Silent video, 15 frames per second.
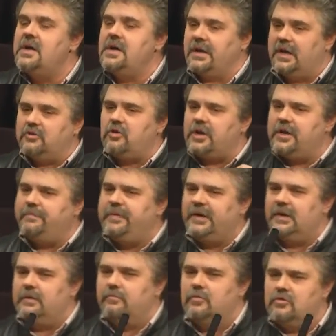который
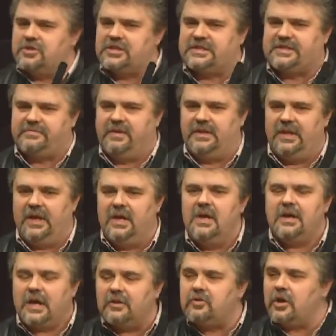был мужественный,
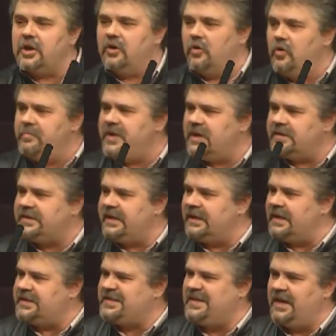который умел
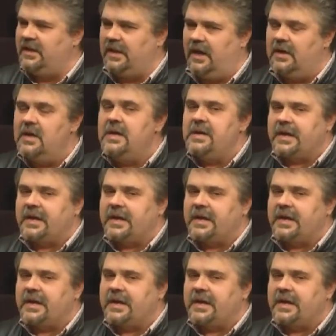делать дело,